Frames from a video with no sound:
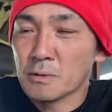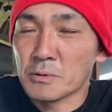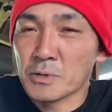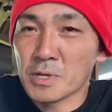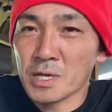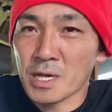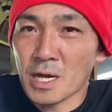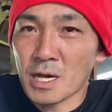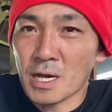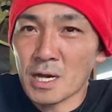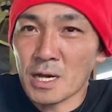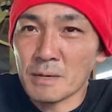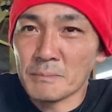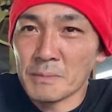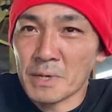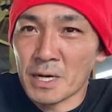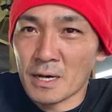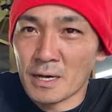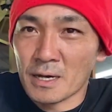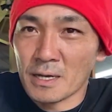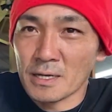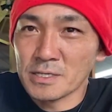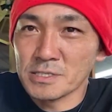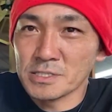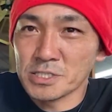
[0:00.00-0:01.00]
でこれが
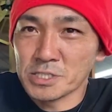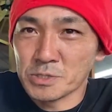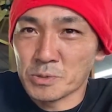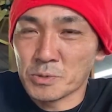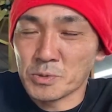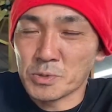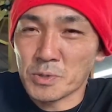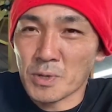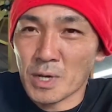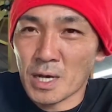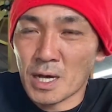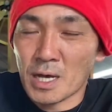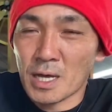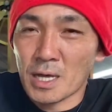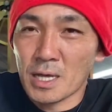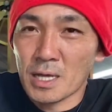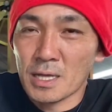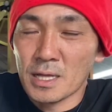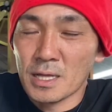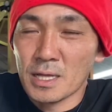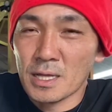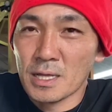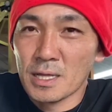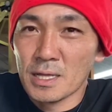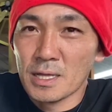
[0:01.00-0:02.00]
まあ素人が
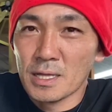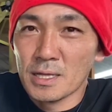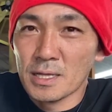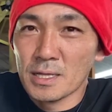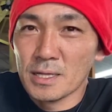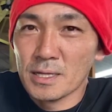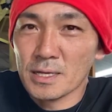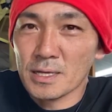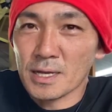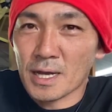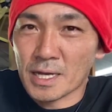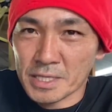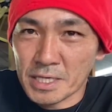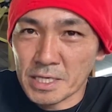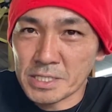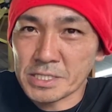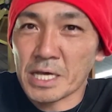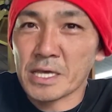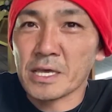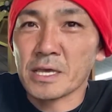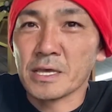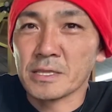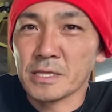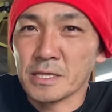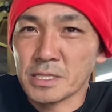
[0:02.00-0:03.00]
家庭
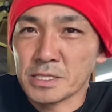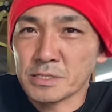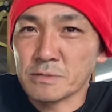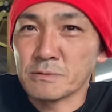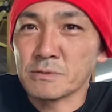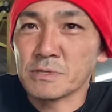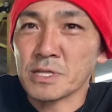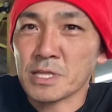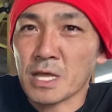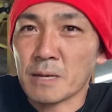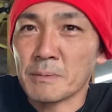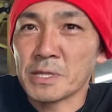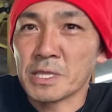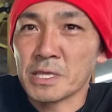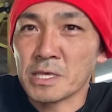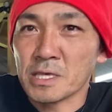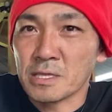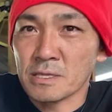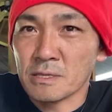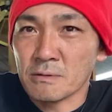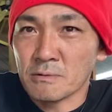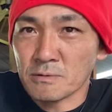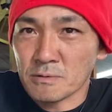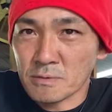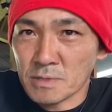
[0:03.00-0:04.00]
菜園で作った玉ね
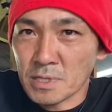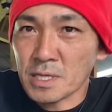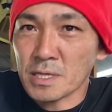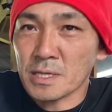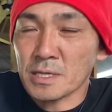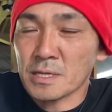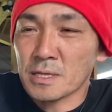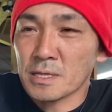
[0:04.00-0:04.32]
ぎっていうことね